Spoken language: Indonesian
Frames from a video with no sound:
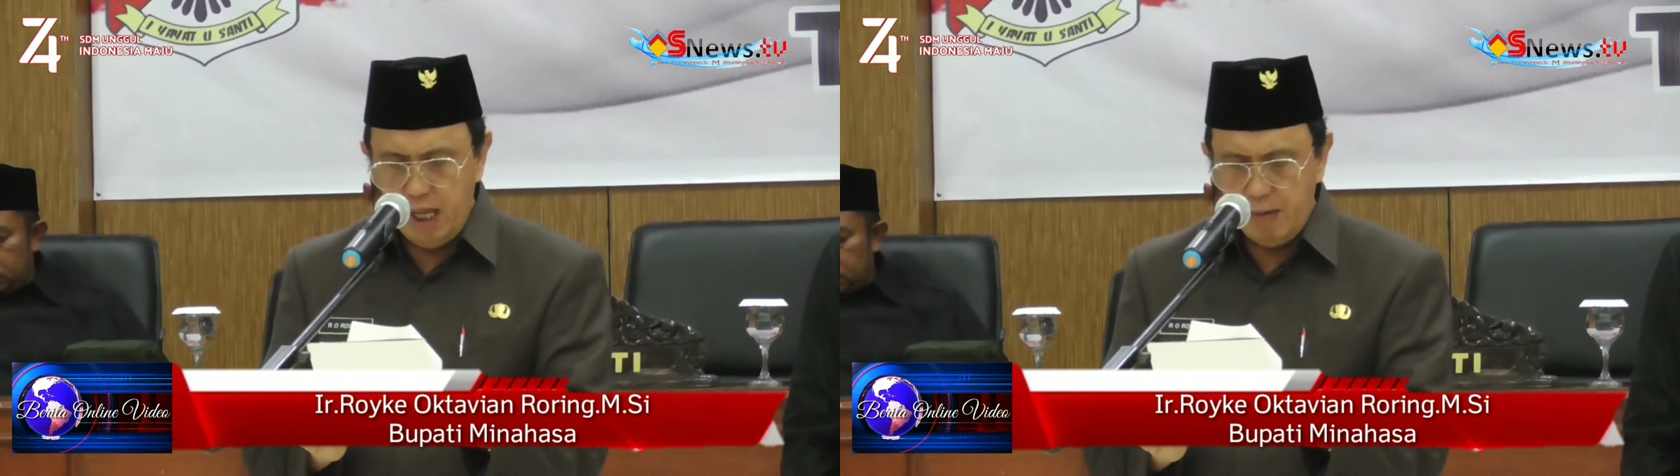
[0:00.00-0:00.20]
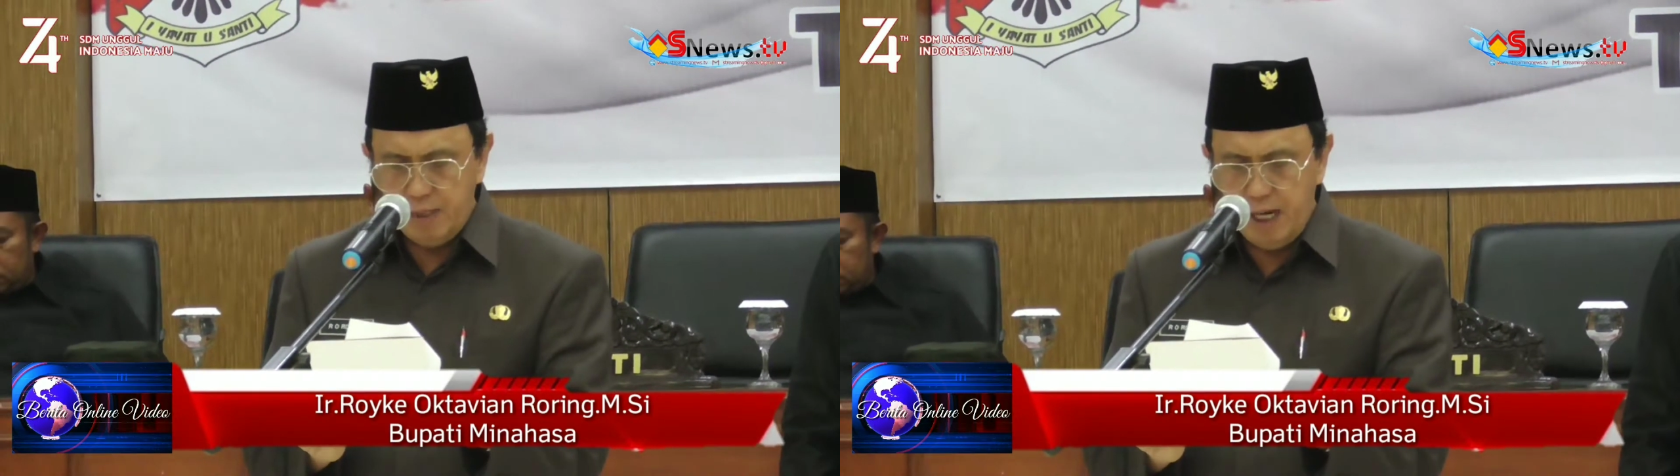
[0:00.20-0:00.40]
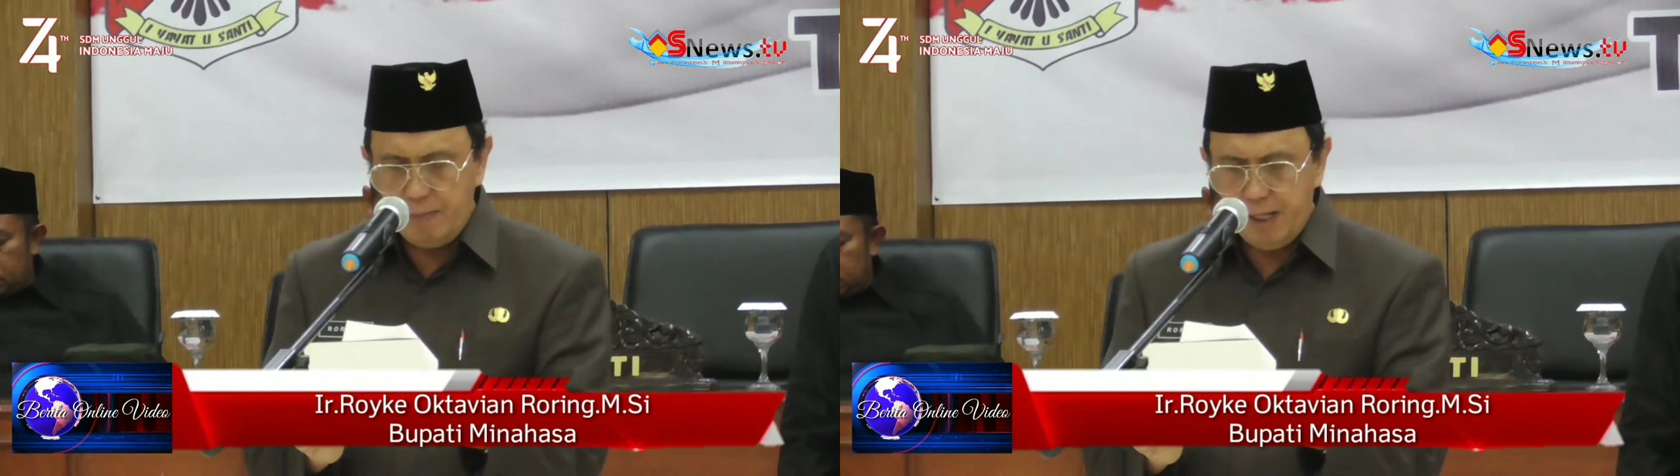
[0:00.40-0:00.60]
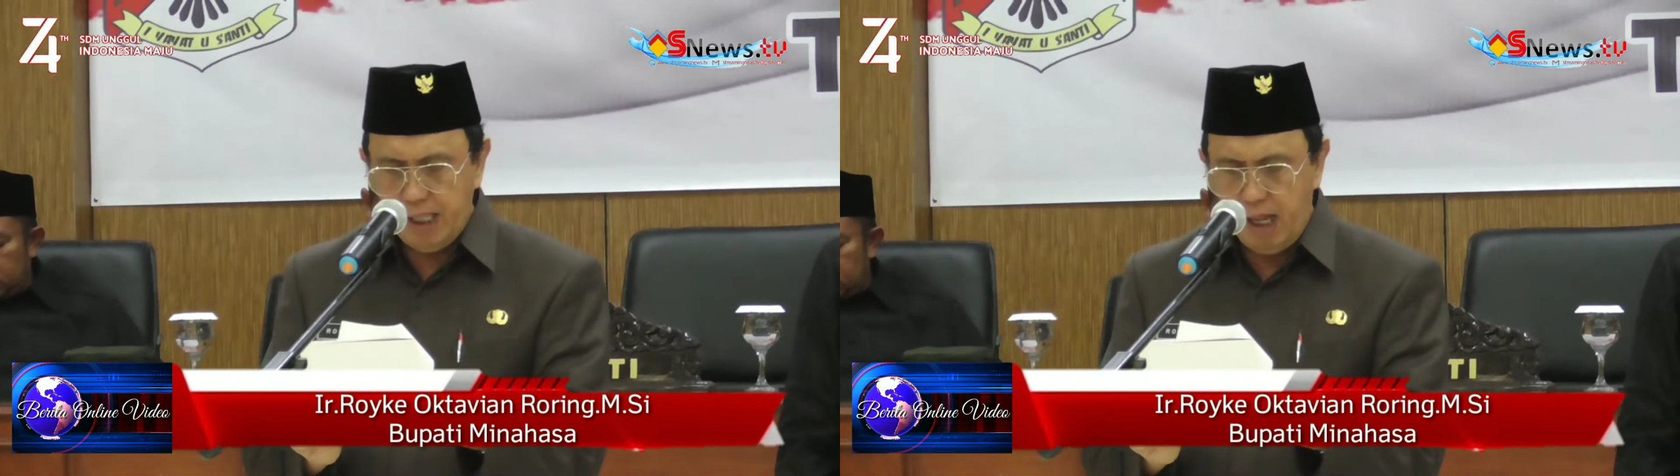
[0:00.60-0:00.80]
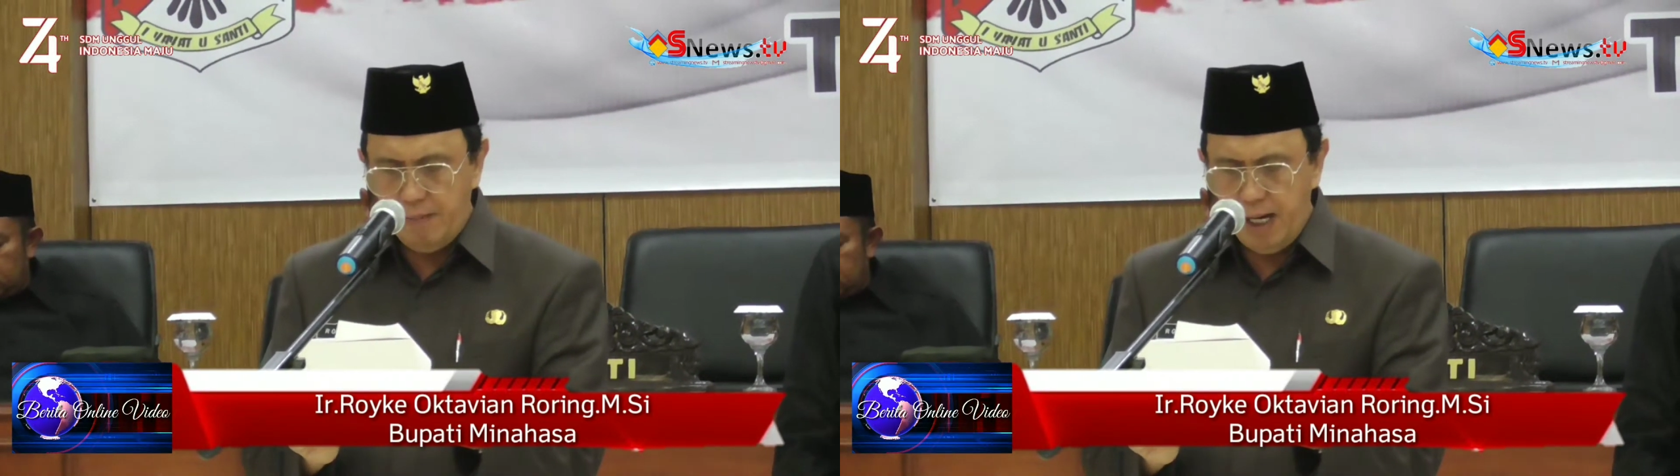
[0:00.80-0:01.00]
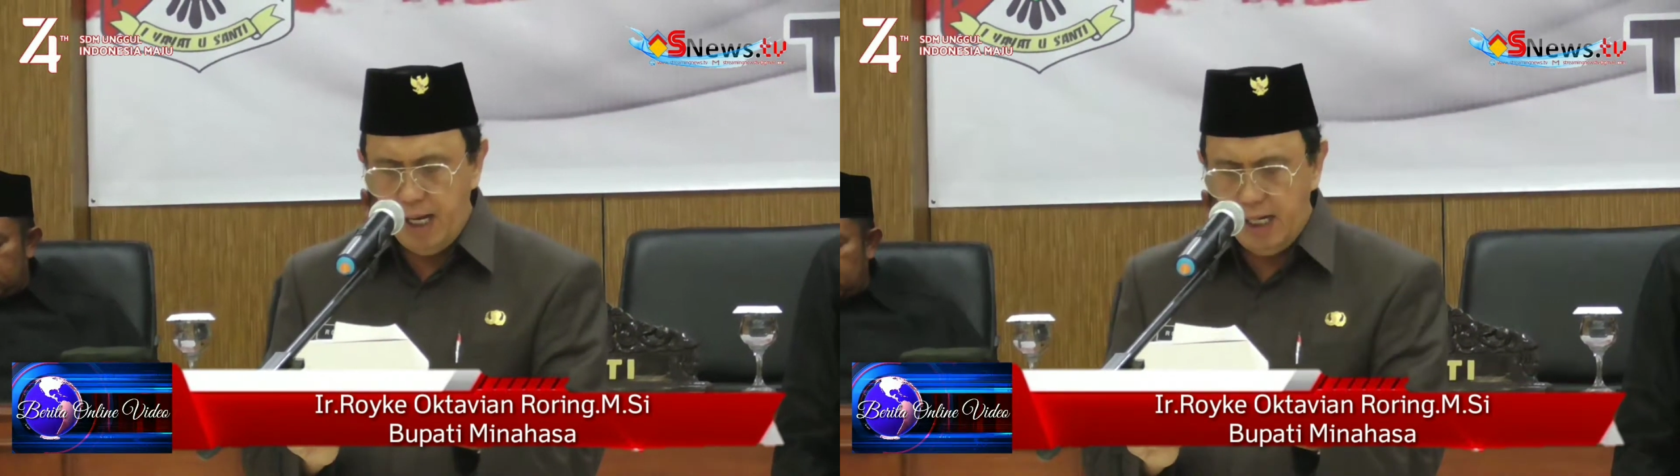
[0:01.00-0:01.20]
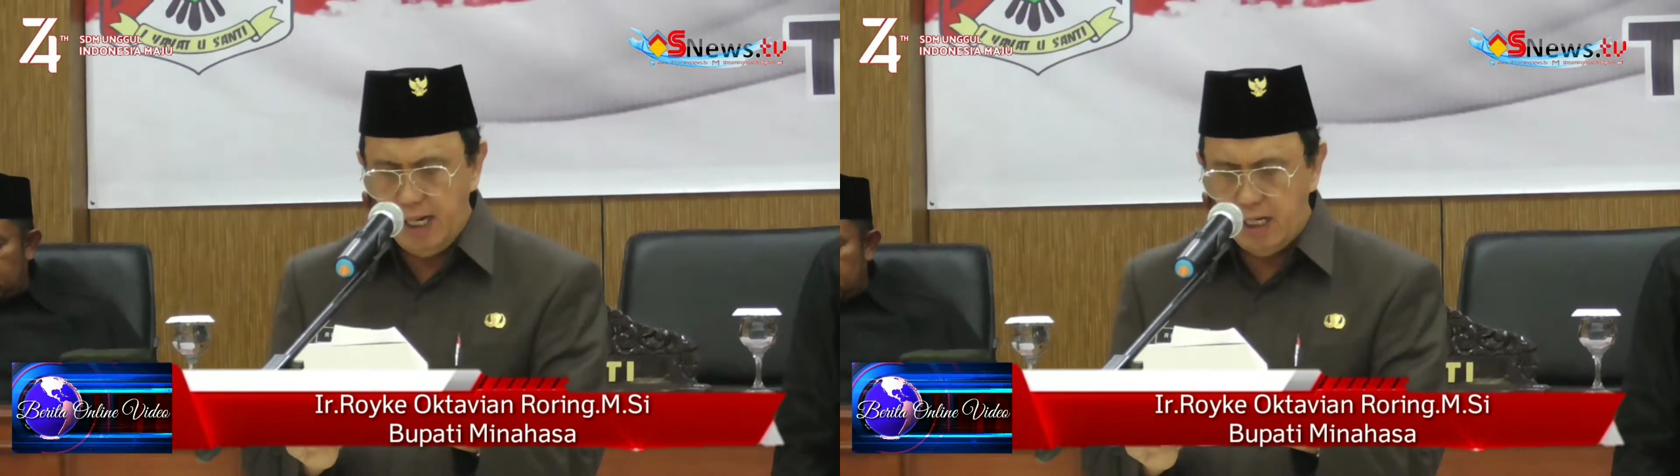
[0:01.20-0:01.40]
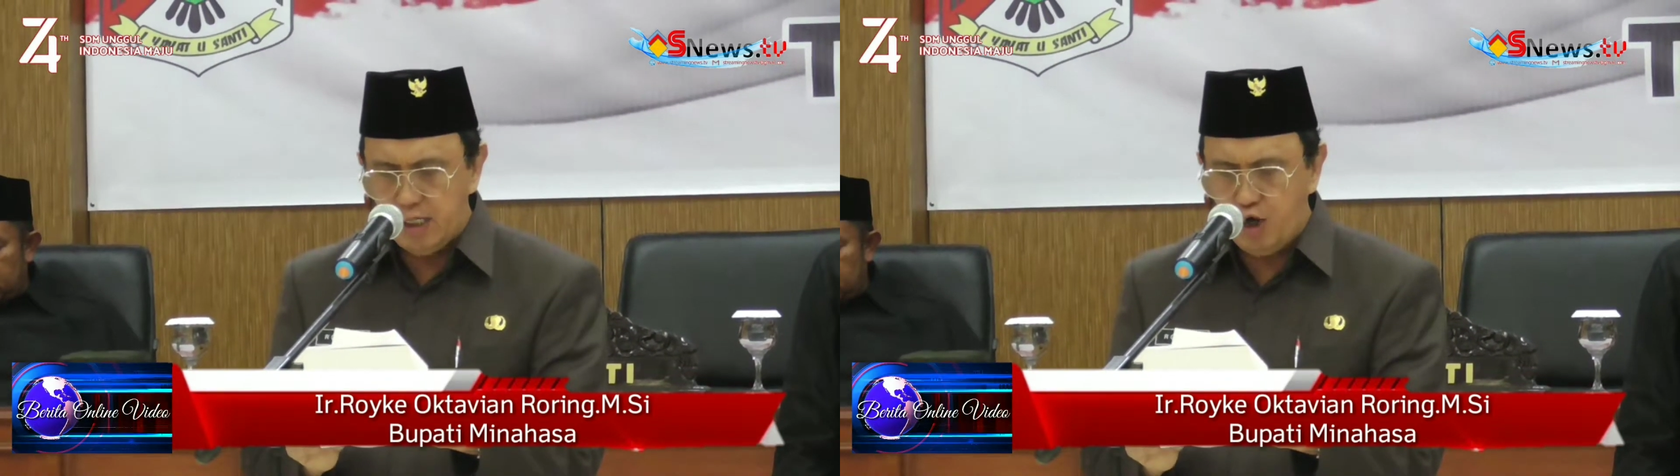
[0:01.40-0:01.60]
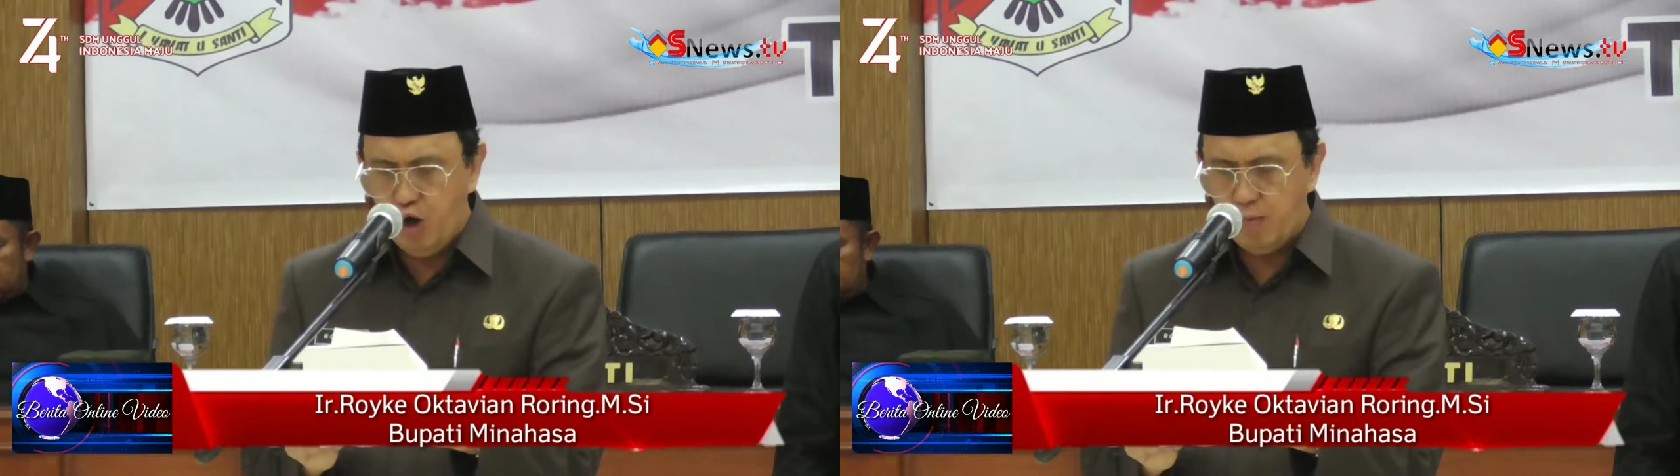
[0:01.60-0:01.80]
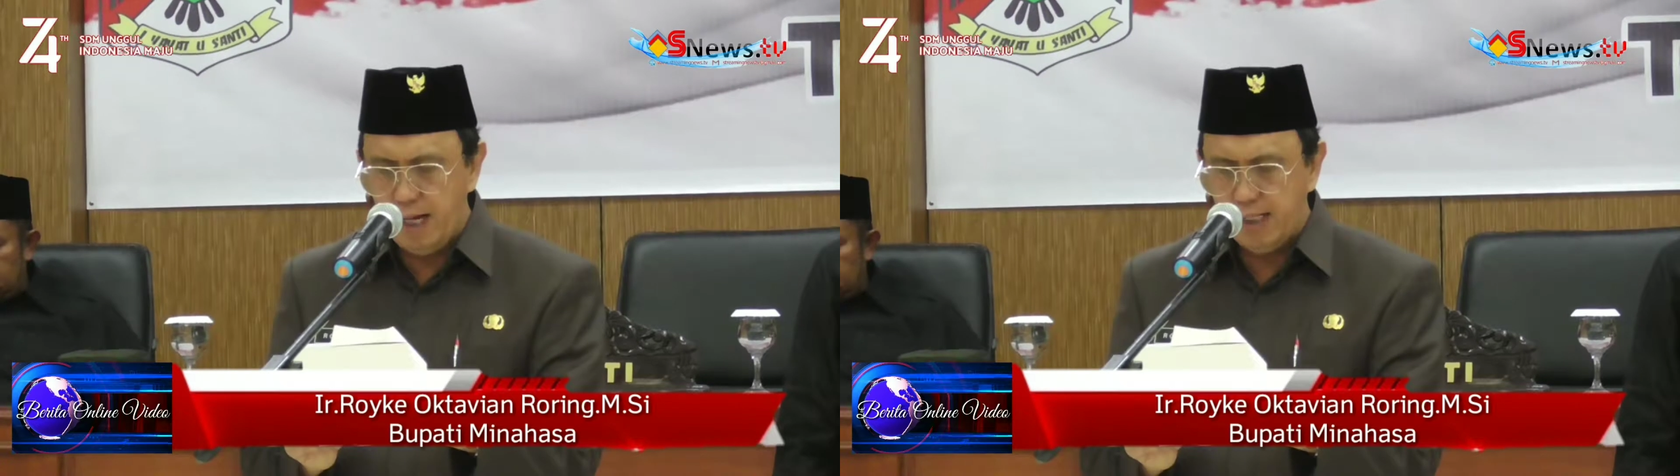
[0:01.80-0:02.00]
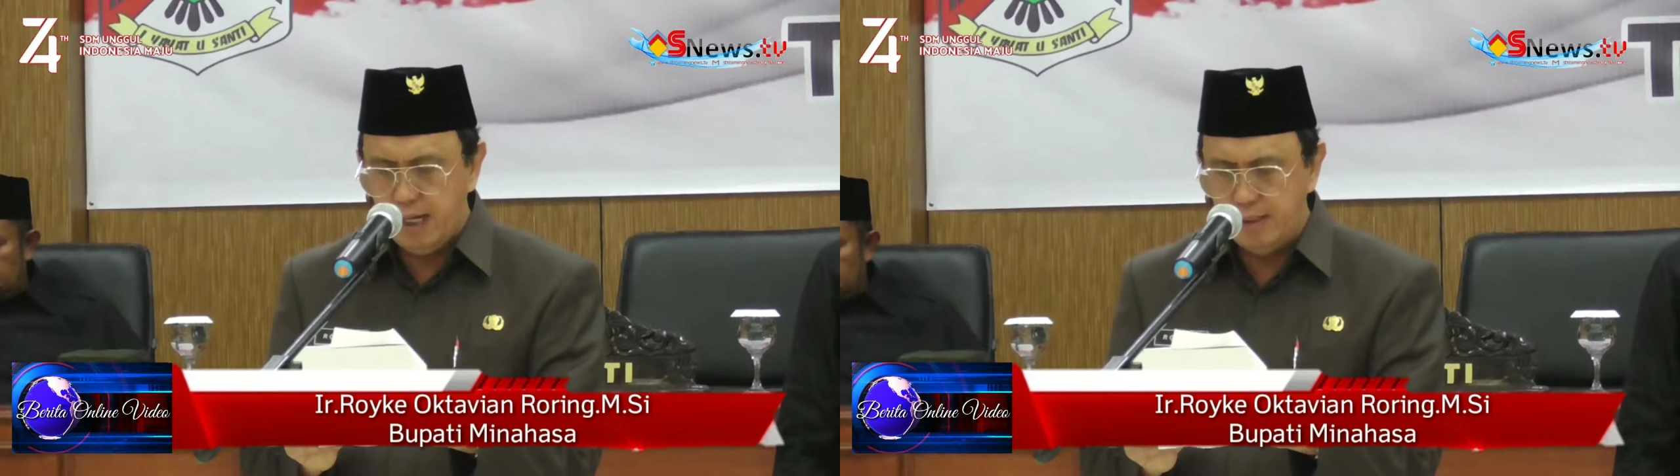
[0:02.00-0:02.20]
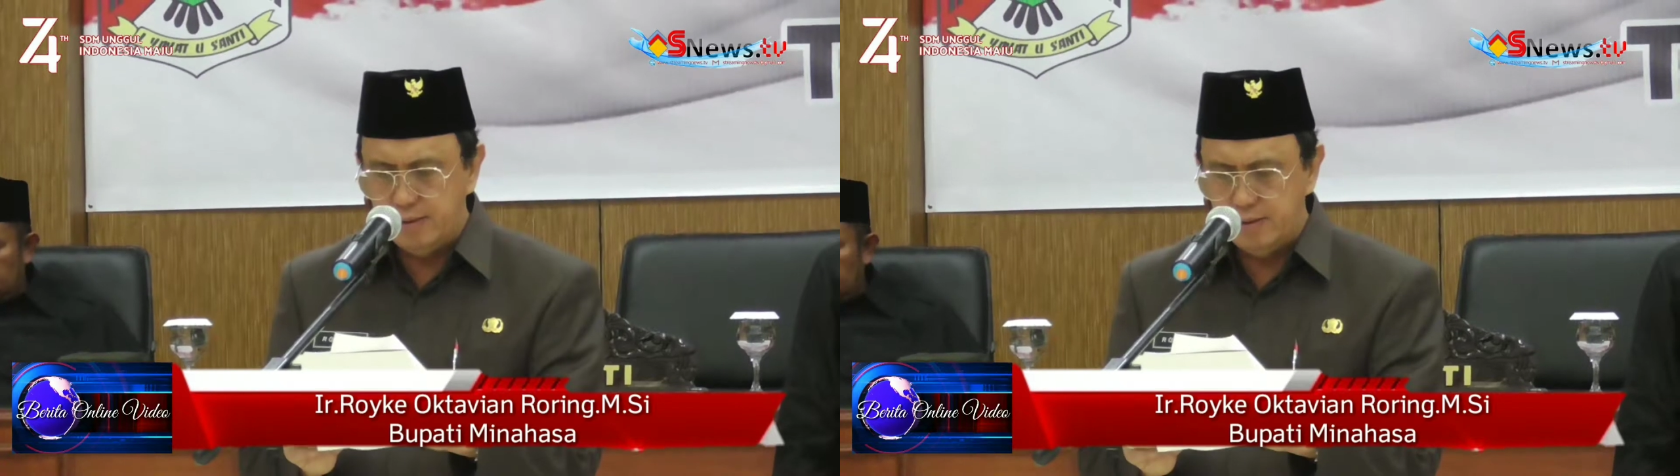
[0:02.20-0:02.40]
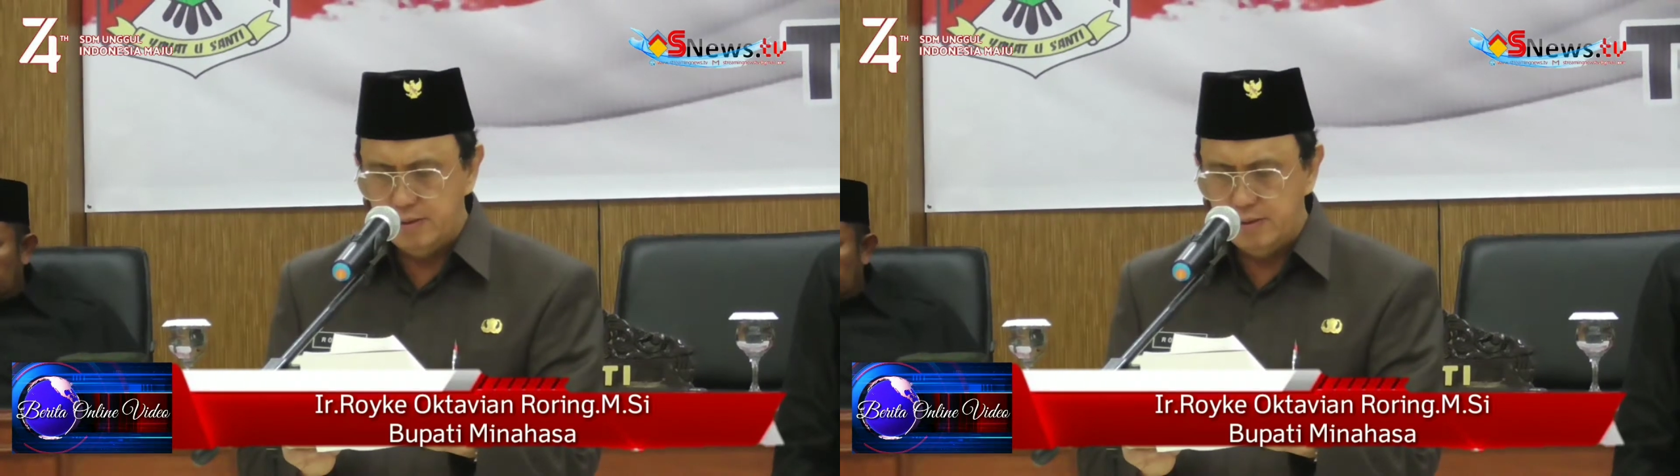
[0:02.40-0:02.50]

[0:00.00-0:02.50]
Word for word: yang mendapat amanah dan kehormatan